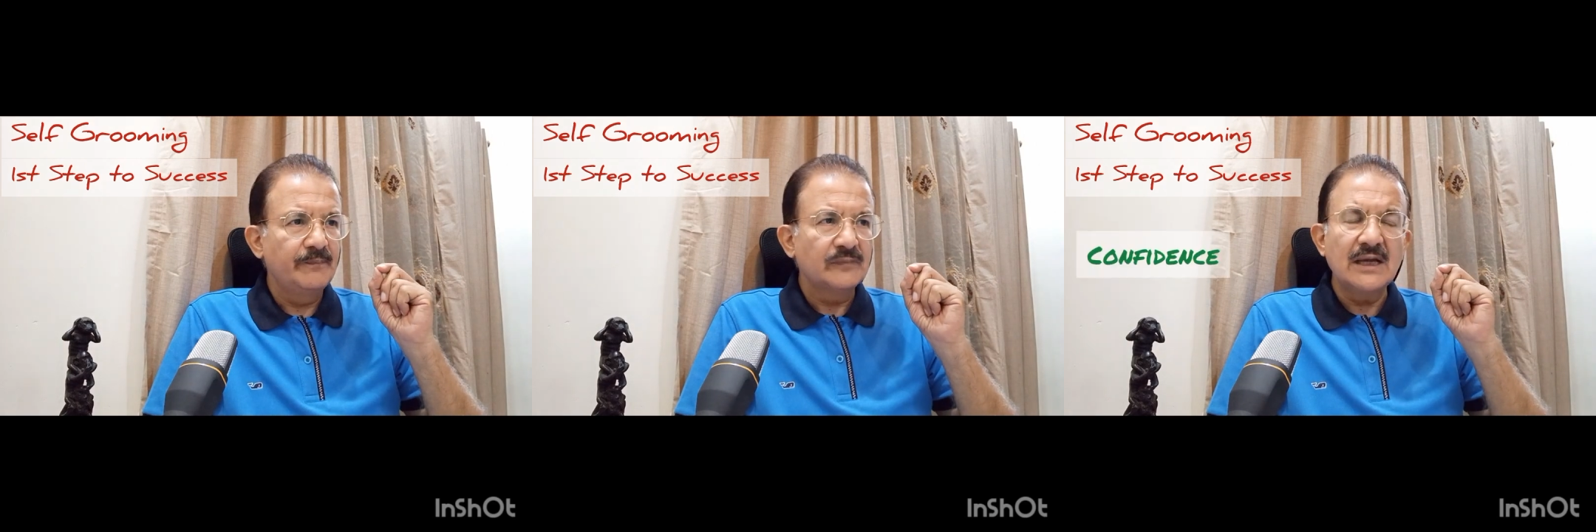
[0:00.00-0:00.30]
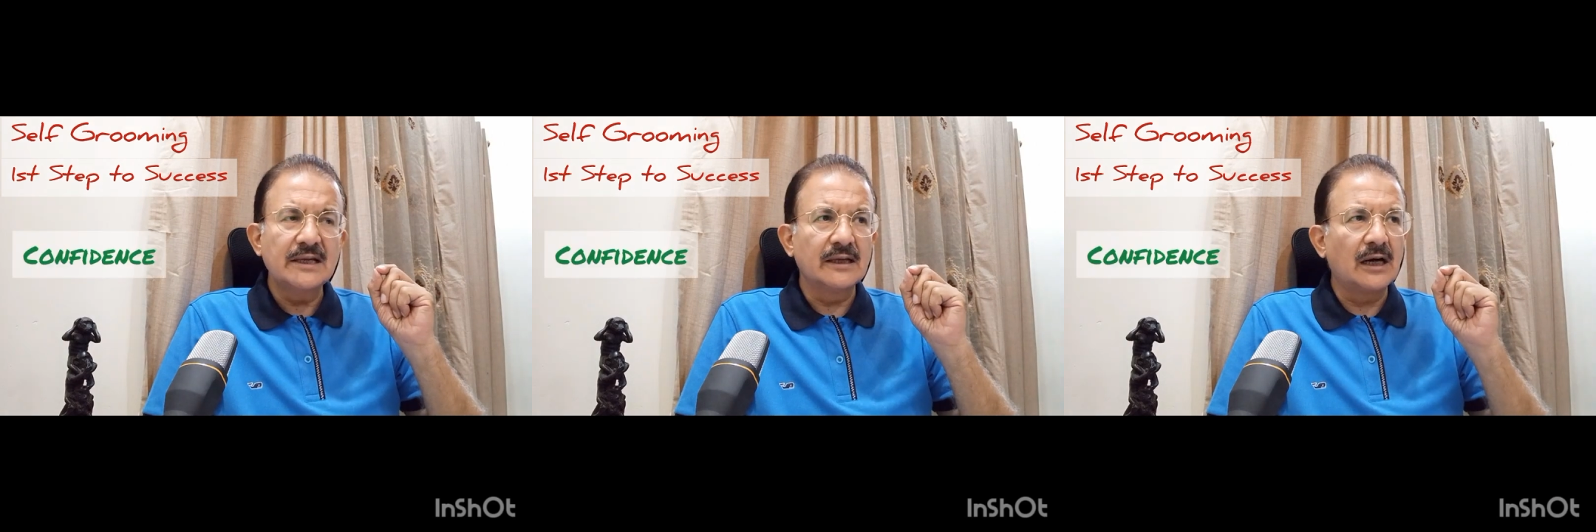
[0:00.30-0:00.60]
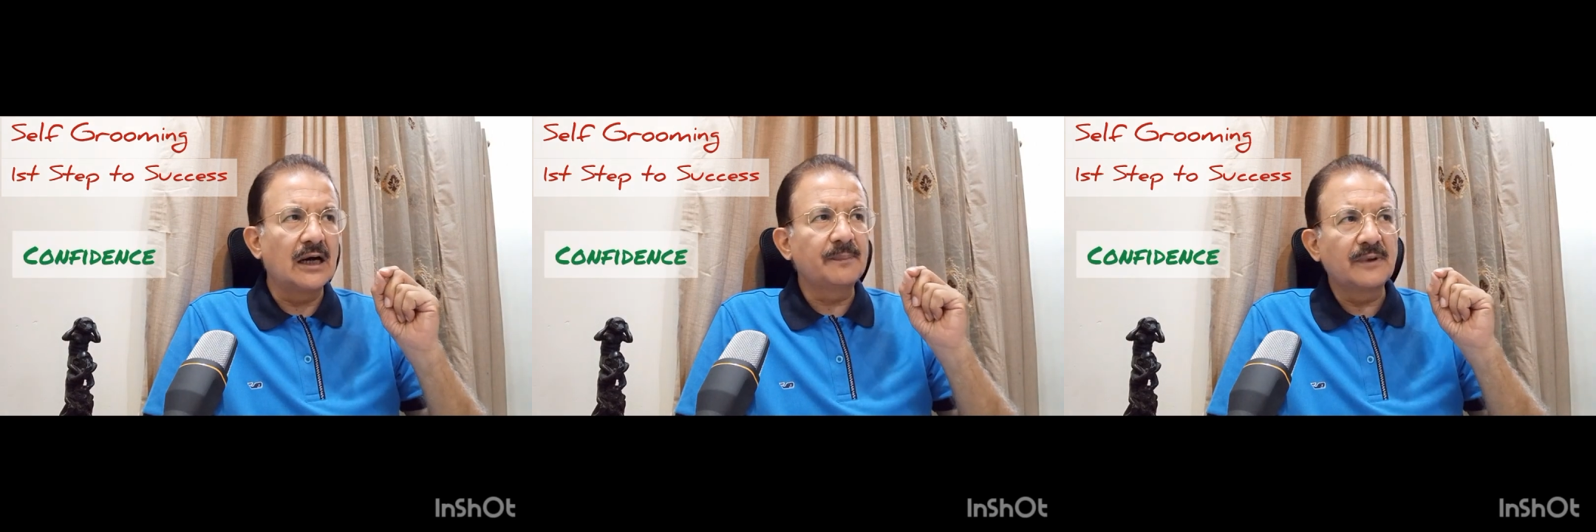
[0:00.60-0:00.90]
देखें
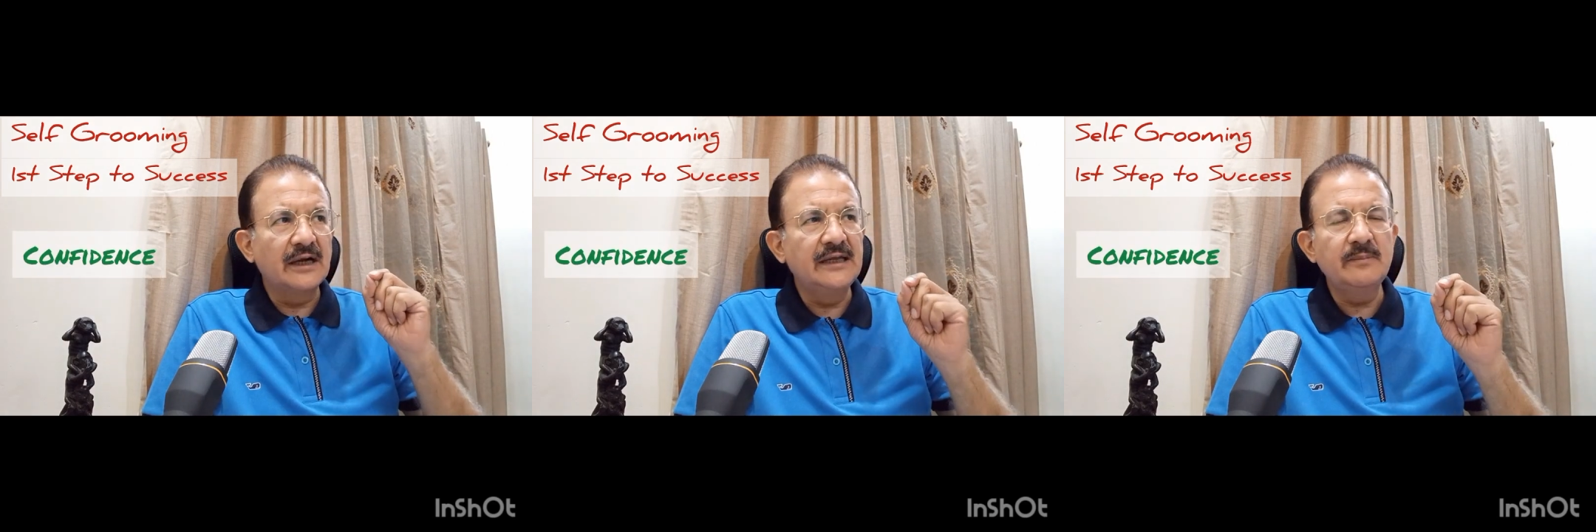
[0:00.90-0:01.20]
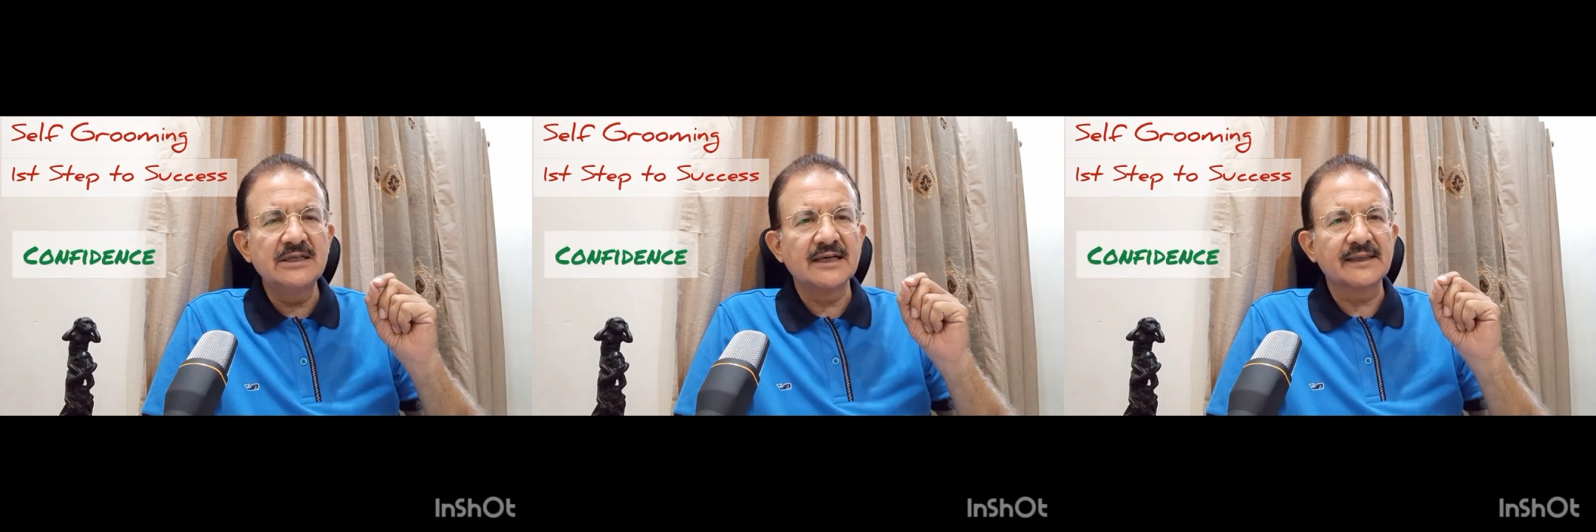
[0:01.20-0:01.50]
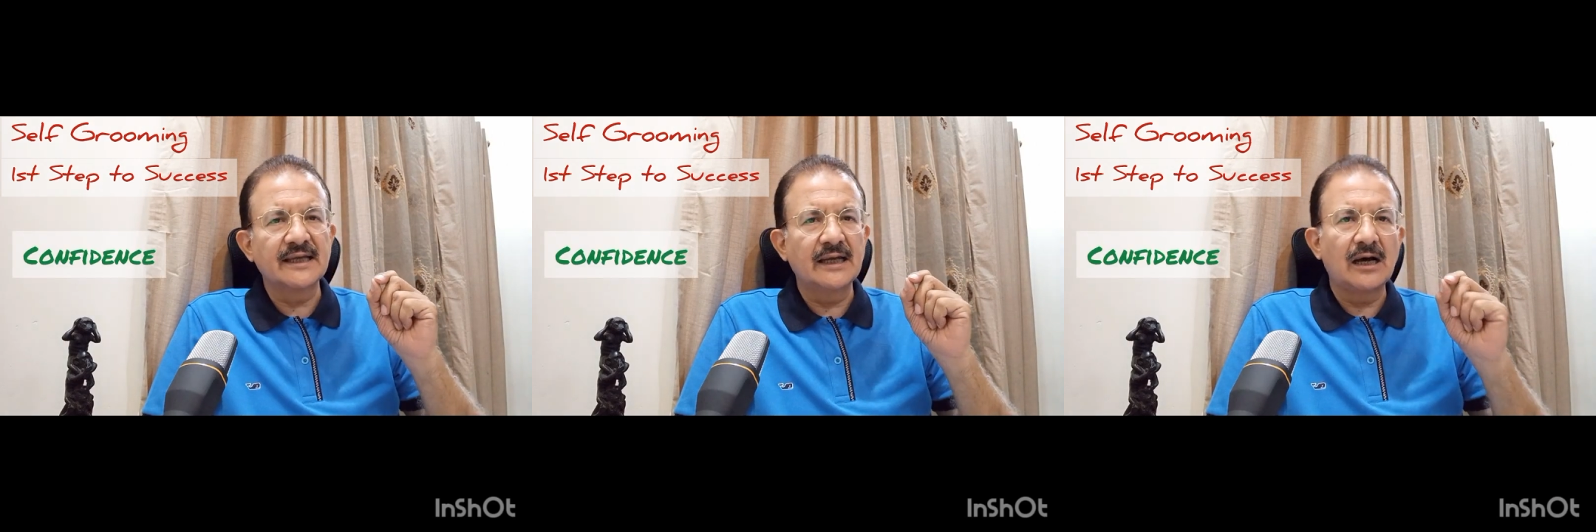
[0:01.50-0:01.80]
आप कहीं भी
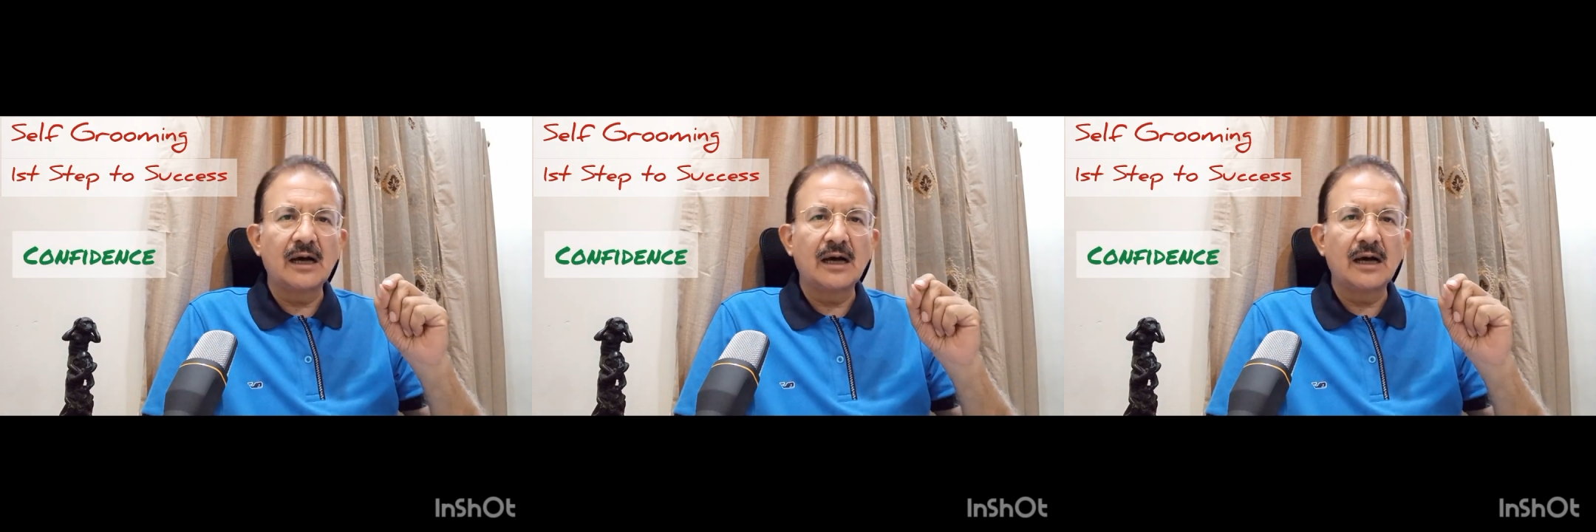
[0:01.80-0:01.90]
जाते हैं